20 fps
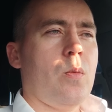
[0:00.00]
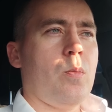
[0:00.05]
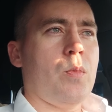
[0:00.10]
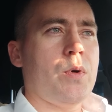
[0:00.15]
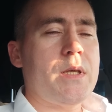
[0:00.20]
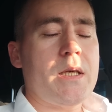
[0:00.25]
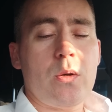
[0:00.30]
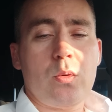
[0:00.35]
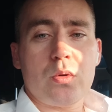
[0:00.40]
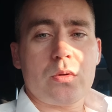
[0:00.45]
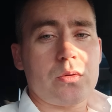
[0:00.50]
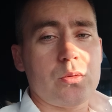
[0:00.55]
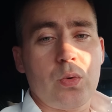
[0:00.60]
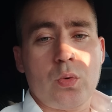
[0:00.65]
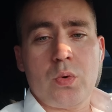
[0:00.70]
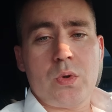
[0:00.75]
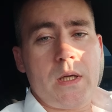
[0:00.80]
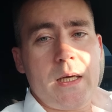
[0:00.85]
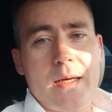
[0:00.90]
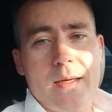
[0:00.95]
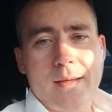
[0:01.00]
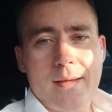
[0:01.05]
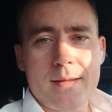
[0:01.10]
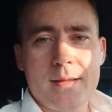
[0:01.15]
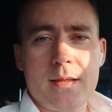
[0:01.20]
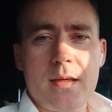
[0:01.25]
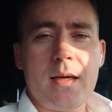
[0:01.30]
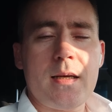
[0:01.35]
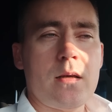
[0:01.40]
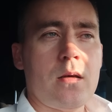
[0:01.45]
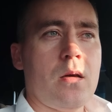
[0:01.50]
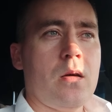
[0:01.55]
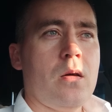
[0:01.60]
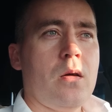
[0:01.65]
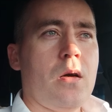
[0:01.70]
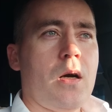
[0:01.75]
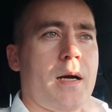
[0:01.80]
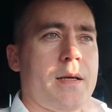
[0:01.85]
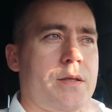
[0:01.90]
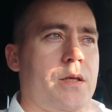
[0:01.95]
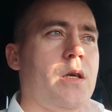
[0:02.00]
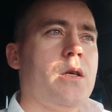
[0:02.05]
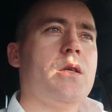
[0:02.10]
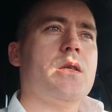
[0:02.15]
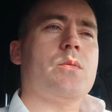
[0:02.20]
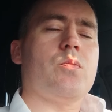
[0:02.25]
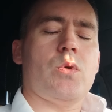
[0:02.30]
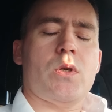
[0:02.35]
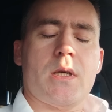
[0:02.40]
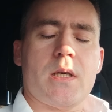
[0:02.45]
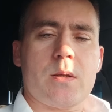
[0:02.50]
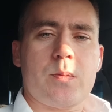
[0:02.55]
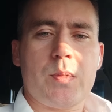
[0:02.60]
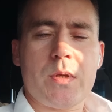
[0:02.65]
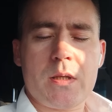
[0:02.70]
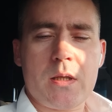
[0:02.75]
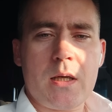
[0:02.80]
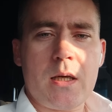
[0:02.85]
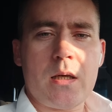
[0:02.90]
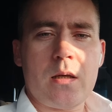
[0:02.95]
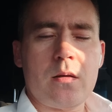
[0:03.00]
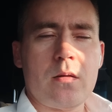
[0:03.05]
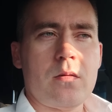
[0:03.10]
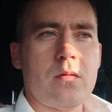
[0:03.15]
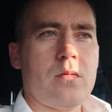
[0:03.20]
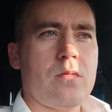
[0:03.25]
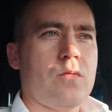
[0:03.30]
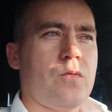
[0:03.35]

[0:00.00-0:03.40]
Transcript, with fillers: мне услугу не оказали, а деньги с меня списали.